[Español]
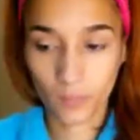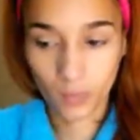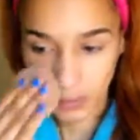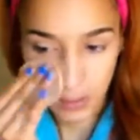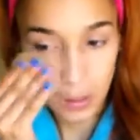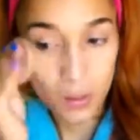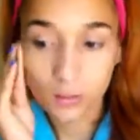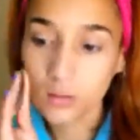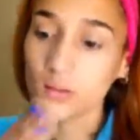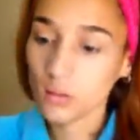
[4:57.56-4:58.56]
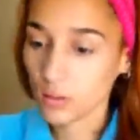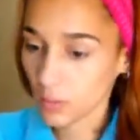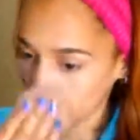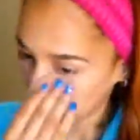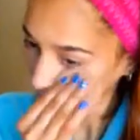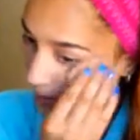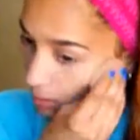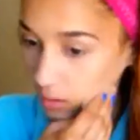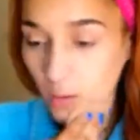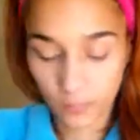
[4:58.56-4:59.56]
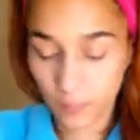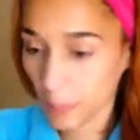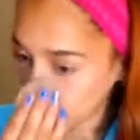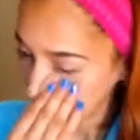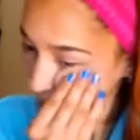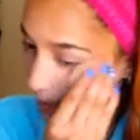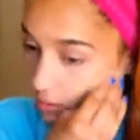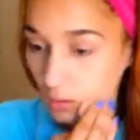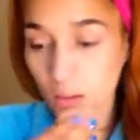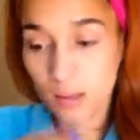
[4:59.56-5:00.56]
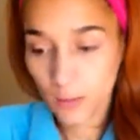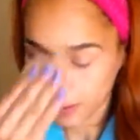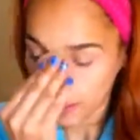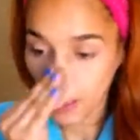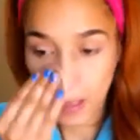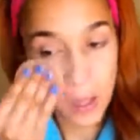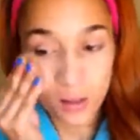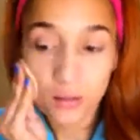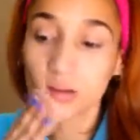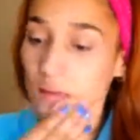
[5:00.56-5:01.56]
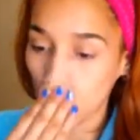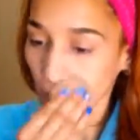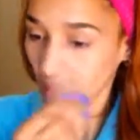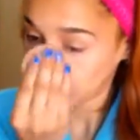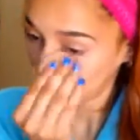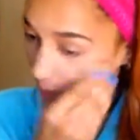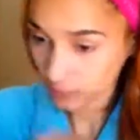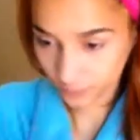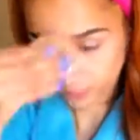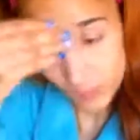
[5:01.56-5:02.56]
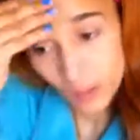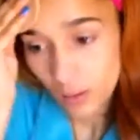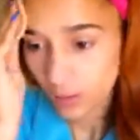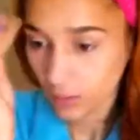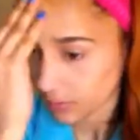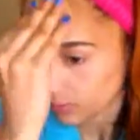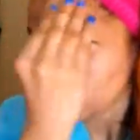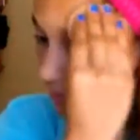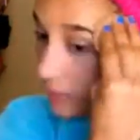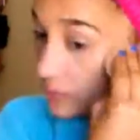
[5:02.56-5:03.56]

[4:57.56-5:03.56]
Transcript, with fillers: mm, de A color vamos a mm, colocarlo en forma de T de